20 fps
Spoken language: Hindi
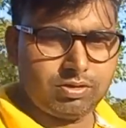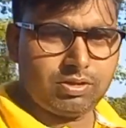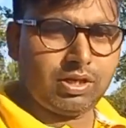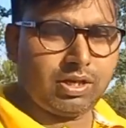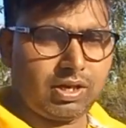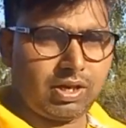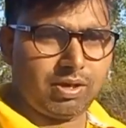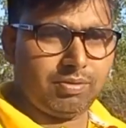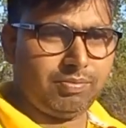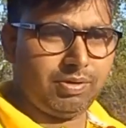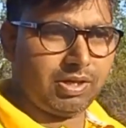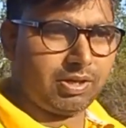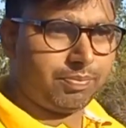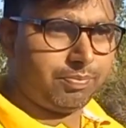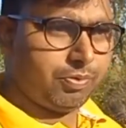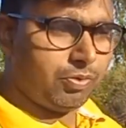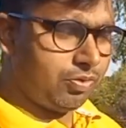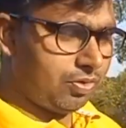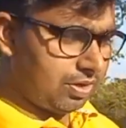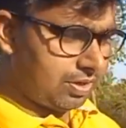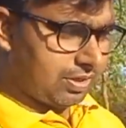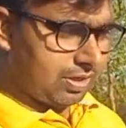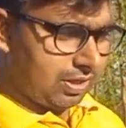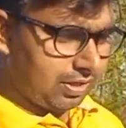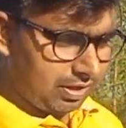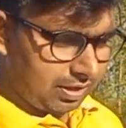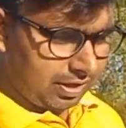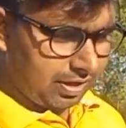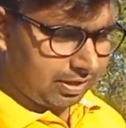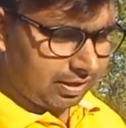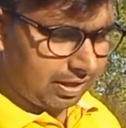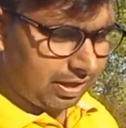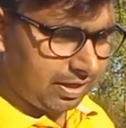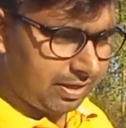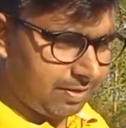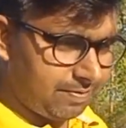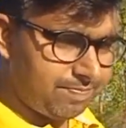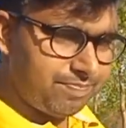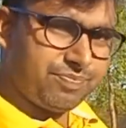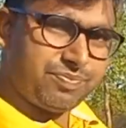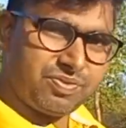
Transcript: जंगल में एक म्यूजिक चलते रहता है